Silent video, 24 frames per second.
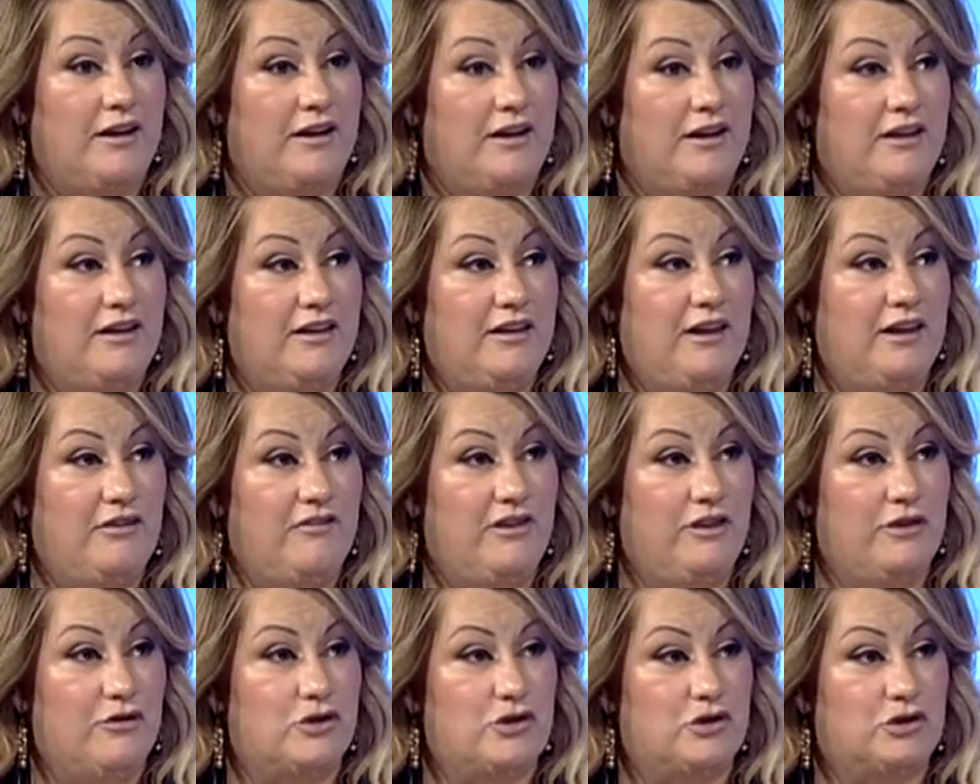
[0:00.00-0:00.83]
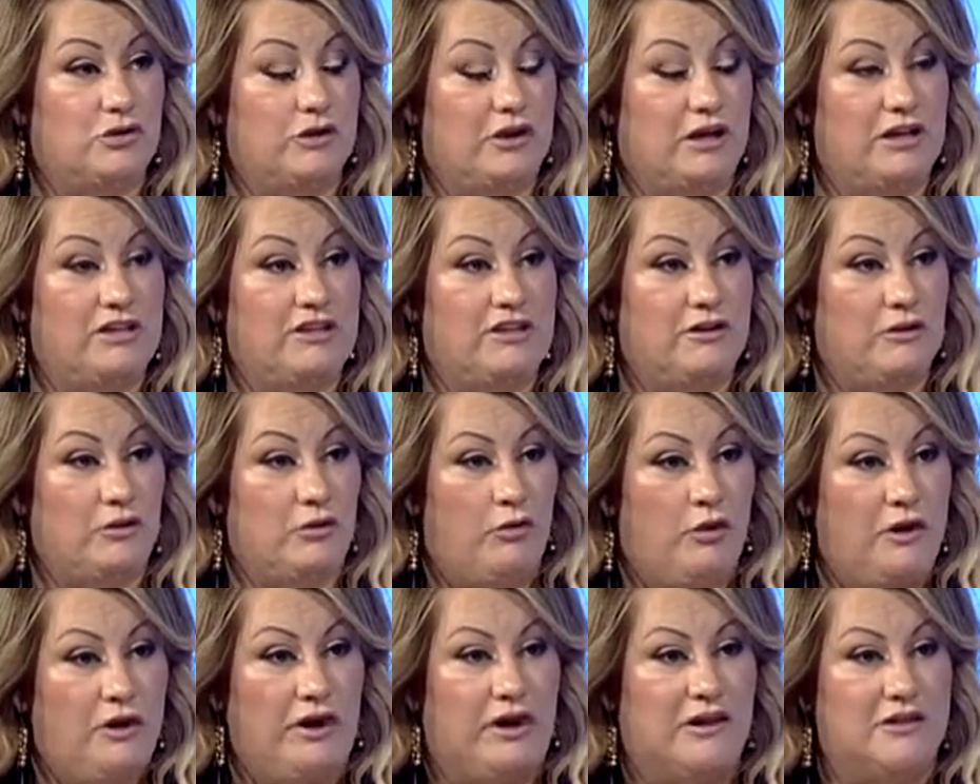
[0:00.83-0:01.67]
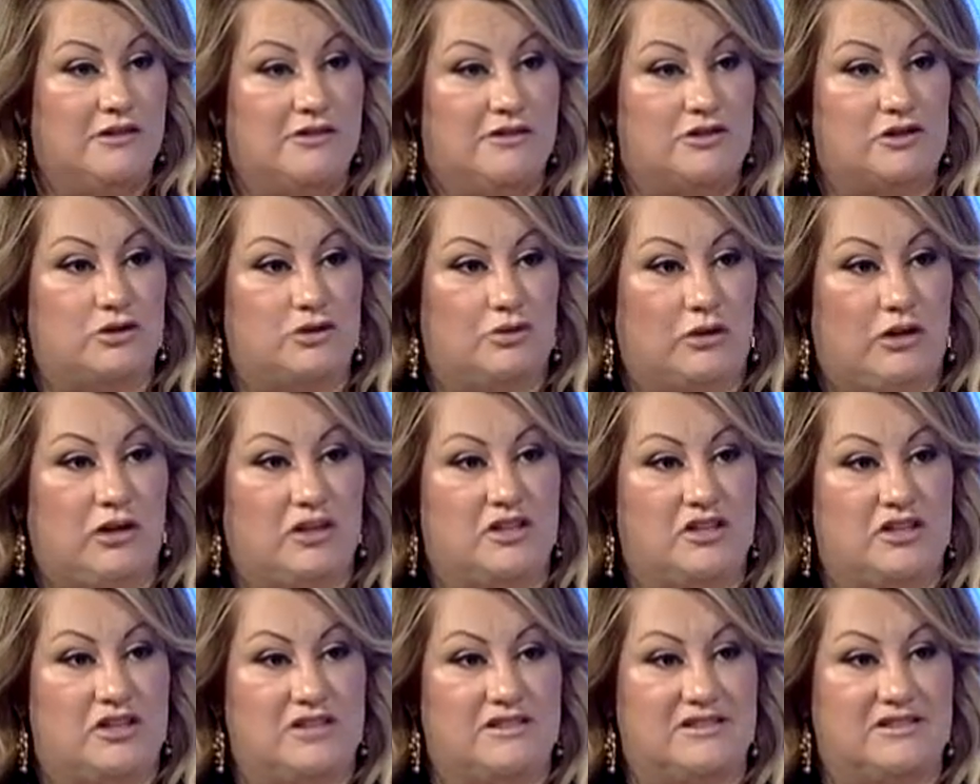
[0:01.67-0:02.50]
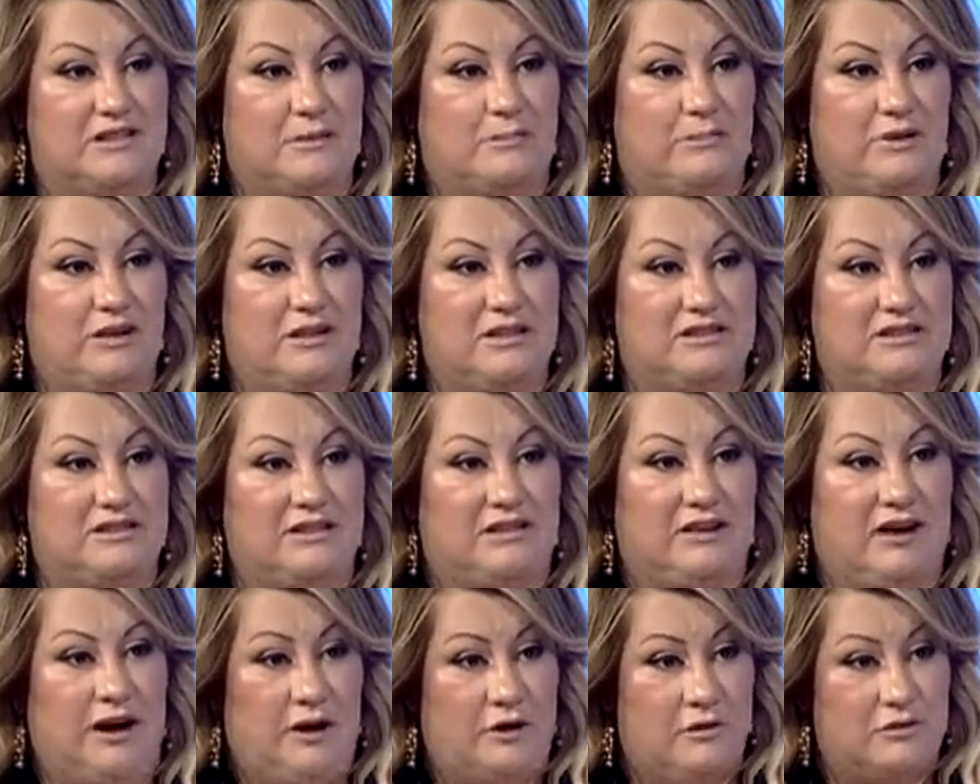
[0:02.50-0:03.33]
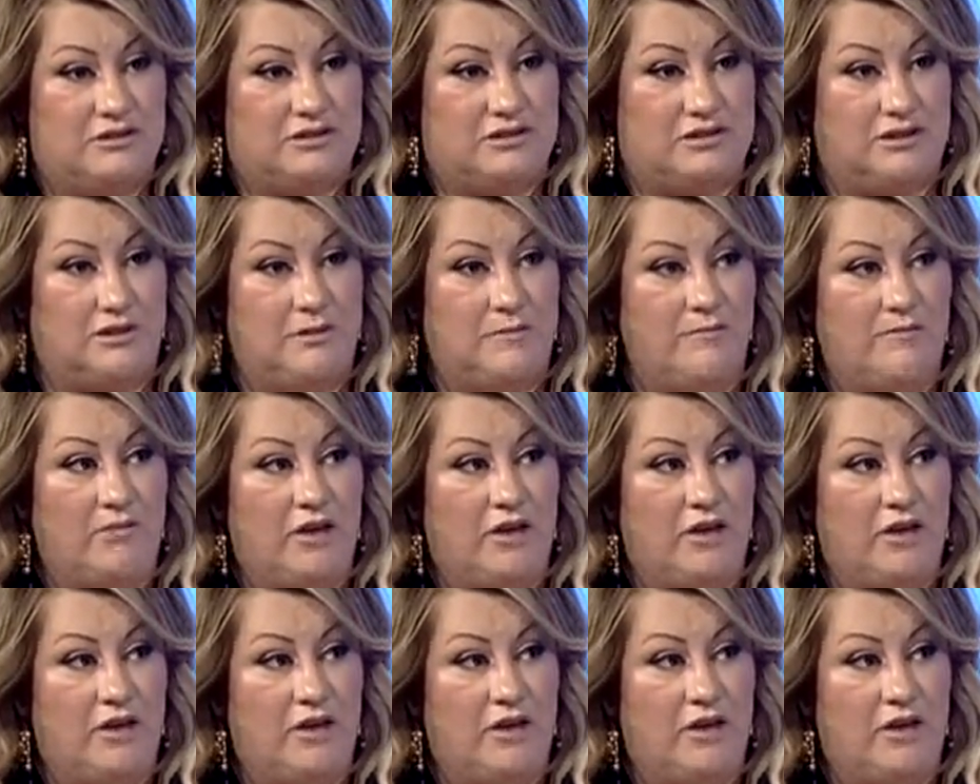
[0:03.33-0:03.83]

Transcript: И я верю, что эти роли, они настолько тесно пересекаются,